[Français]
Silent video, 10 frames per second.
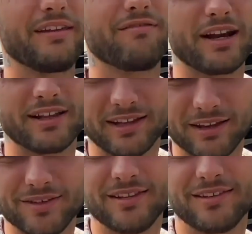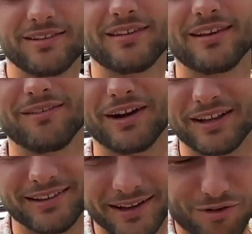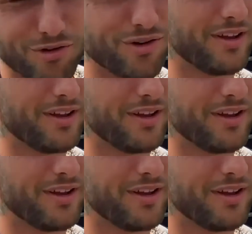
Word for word: il va aller très vite, il va aller très haut.